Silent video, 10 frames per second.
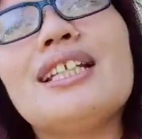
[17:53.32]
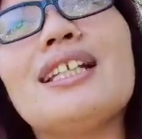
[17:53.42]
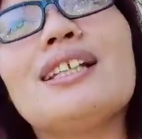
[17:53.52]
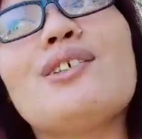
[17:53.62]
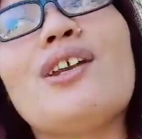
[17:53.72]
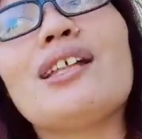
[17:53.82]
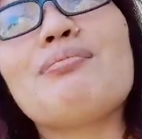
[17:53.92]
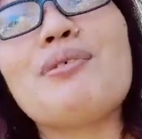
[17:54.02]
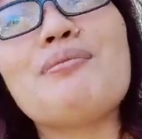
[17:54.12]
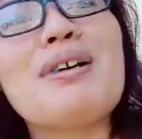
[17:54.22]
tiningnan ko
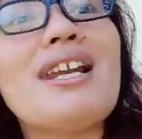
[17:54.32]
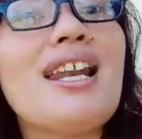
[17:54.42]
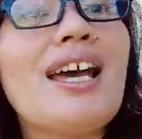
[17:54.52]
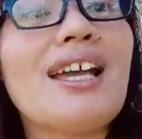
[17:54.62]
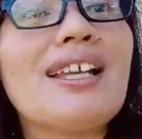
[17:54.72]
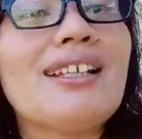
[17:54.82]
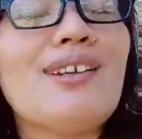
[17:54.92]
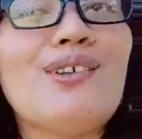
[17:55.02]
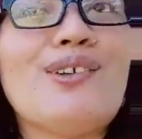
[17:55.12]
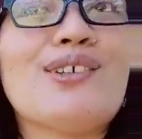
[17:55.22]
lahat po mga lalaki
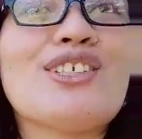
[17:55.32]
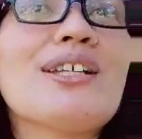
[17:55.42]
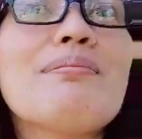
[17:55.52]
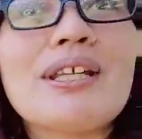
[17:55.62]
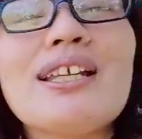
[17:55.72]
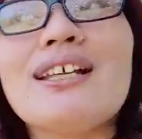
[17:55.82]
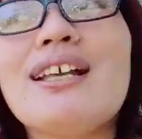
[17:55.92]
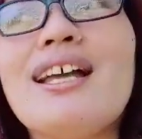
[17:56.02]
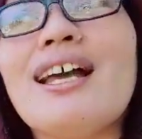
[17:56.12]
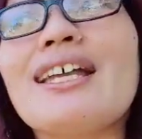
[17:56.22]
na nanonood. Siyempre,
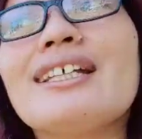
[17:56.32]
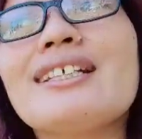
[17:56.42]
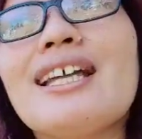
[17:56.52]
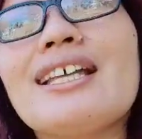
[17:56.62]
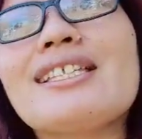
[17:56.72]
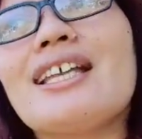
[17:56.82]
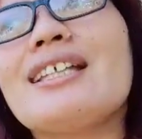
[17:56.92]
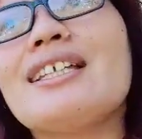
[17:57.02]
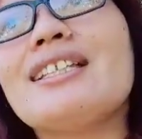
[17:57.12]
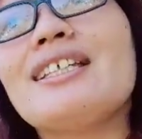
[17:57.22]
ayan guys,
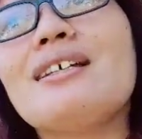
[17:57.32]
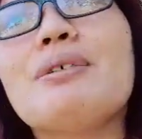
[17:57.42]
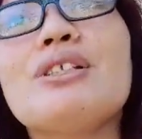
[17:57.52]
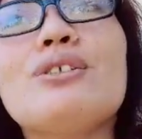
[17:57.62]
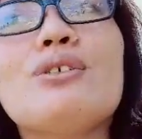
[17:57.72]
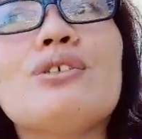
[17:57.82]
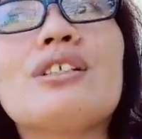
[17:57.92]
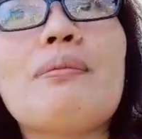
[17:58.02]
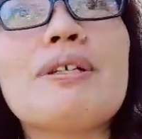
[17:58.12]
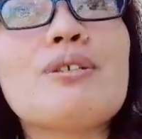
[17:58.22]
and hindi naman
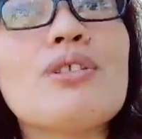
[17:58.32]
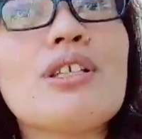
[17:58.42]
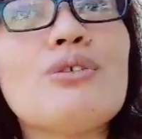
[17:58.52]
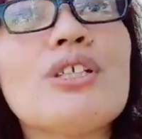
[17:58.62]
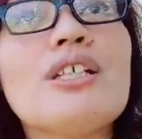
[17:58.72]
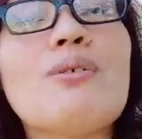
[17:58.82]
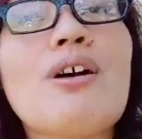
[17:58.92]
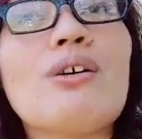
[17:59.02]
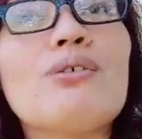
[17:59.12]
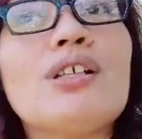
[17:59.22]
yun kabastusan yung
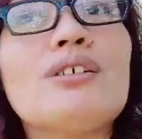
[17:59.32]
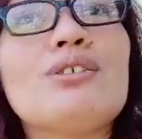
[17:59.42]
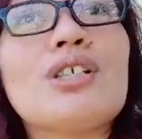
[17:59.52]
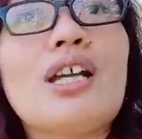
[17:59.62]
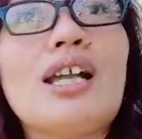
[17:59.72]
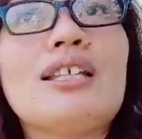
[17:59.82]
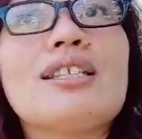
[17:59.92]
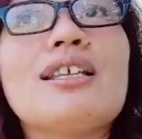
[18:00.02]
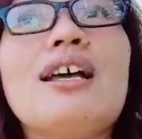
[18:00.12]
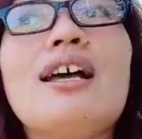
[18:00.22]
ginawa kong Lego
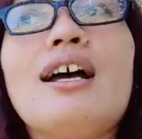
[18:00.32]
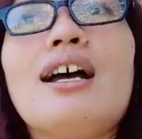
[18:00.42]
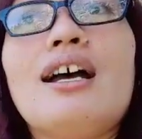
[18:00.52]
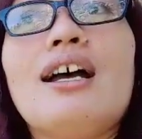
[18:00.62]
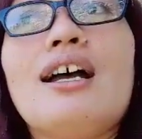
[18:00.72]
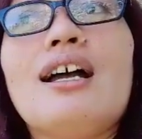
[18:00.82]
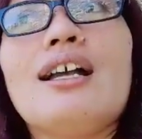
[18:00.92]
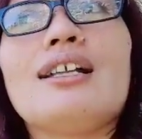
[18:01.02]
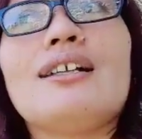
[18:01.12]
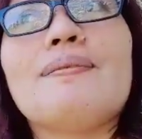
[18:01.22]
challenge.
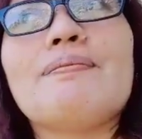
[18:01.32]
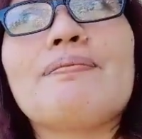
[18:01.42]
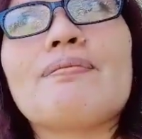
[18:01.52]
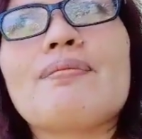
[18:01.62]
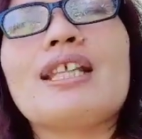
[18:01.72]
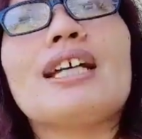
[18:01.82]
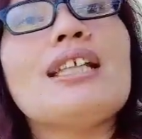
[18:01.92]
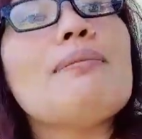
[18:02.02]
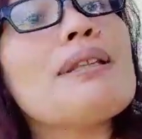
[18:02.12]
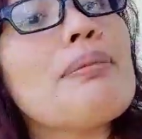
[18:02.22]
Uh,
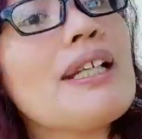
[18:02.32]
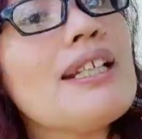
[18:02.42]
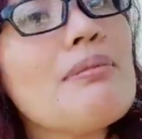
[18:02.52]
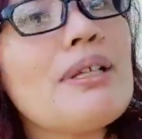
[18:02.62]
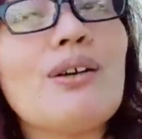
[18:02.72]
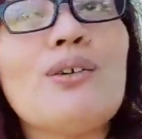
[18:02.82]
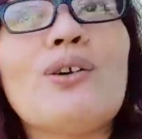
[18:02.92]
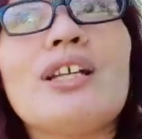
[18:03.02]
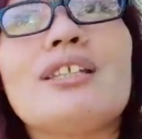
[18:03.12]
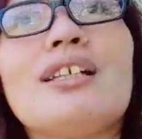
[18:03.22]
nakadamit pa rin naman
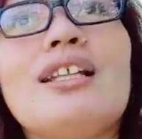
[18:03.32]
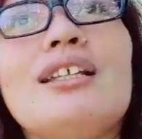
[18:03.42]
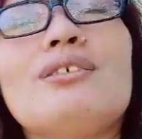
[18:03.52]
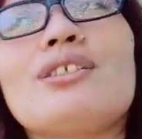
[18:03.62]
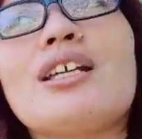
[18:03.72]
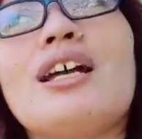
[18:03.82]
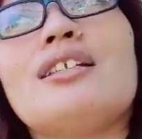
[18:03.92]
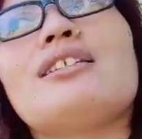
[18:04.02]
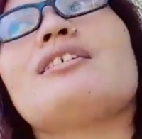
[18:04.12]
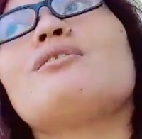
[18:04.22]
ako kahit nag-Lego
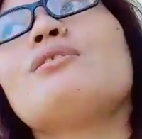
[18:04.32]
challenge